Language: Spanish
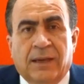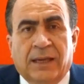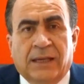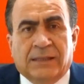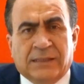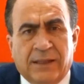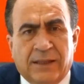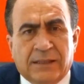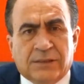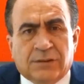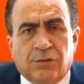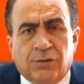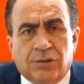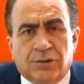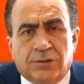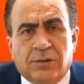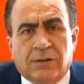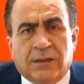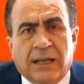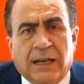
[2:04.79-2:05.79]
Ese
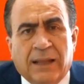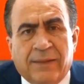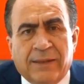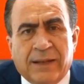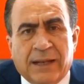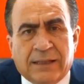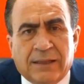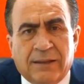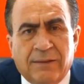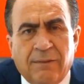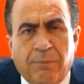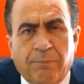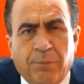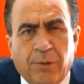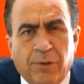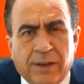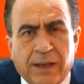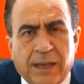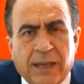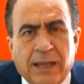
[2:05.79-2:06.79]
discurso que la directiva
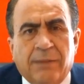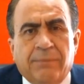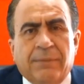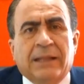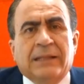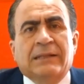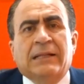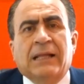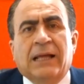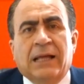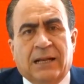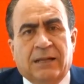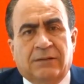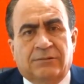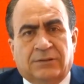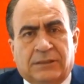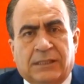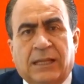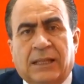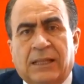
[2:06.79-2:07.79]
podría mandar a
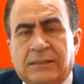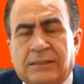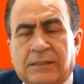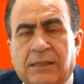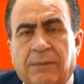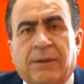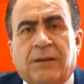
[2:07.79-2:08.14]
ustedes,